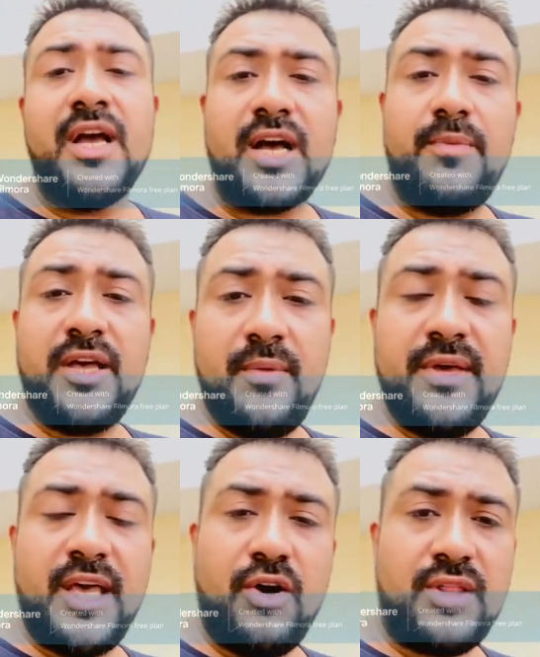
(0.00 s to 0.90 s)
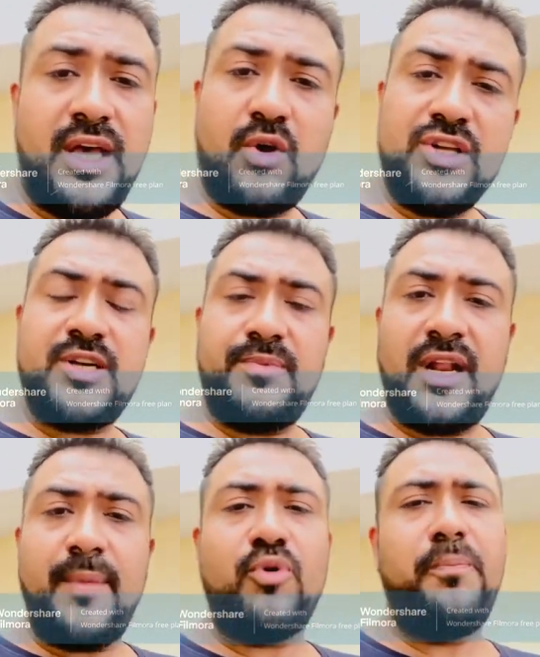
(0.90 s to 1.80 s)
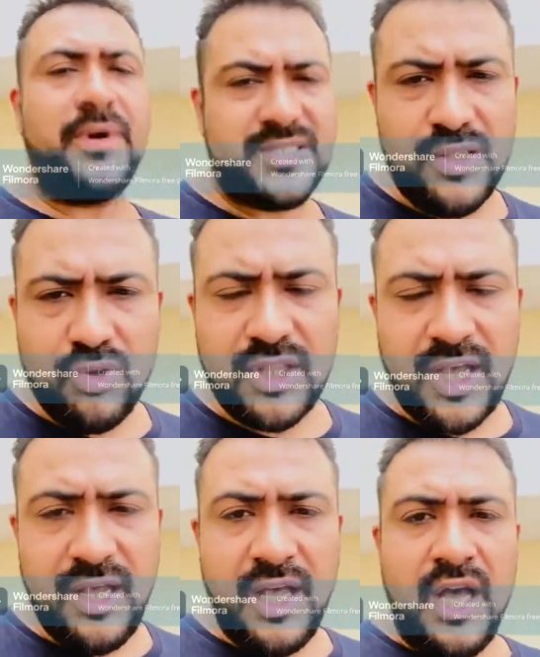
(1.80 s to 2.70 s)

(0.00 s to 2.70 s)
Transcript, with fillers: कभी कभी क्या होता है कोई चैप्टर आपको पसंद होता है